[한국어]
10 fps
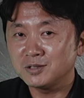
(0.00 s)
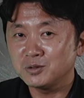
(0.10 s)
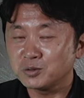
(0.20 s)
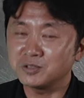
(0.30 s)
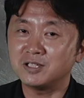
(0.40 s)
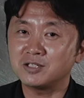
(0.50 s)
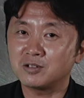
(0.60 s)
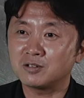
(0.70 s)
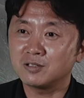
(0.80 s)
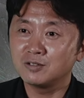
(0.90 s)
요소들
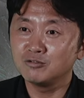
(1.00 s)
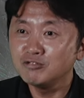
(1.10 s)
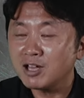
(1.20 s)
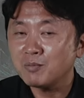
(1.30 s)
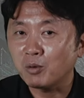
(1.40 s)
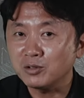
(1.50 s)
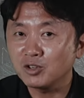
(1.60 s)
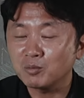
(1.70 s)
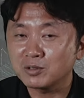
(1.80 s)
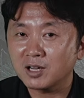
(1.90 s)
있죠. 눈에 보이는
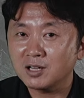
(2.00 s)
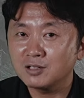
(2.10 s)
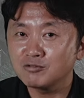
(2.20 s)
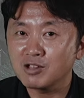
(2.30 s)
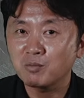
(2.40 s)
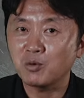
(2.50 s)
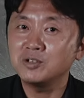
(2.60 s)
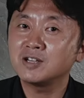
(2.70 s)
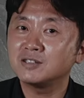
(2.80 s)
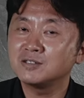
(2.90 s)
것보다 눈에
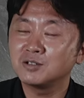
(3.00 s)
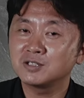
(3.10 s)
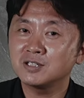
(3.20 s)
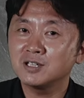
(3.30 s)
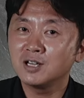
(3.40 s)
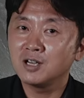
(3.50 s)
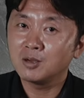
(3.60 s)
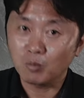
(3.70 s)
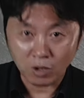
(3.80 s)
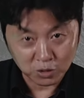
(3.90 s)
보이지 않는 것이
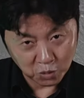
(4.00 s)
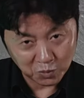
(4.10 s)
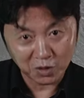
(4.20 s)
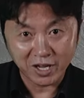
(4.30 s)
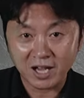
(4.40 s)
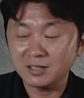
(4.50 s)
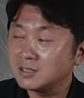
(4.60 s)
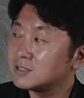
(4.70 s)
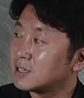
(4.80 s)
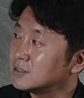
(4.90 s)
뭔가 좀 더 야한
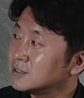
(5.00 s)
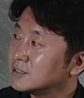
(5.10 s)
듯한